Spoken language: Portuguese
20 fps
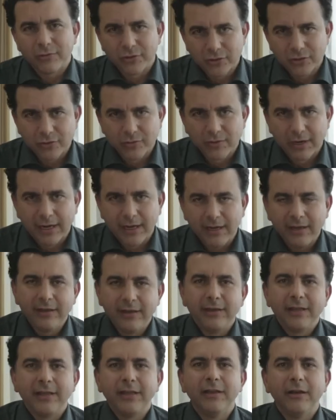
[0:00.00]
continuar
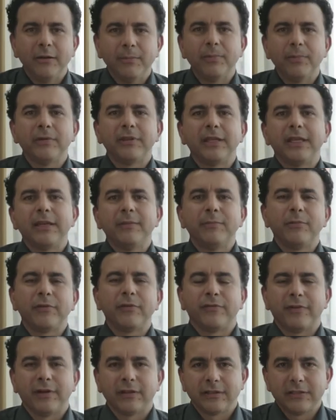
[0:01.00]
e não poderem
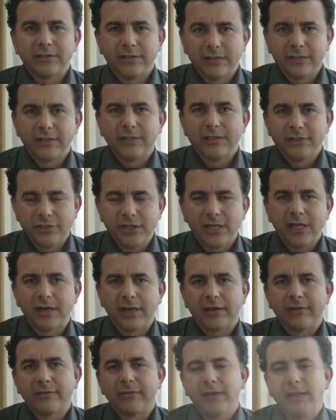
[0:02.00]
por falta de
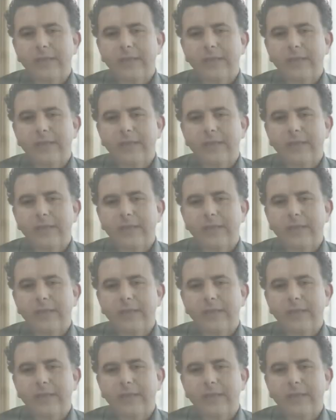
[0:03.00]
dinheiro.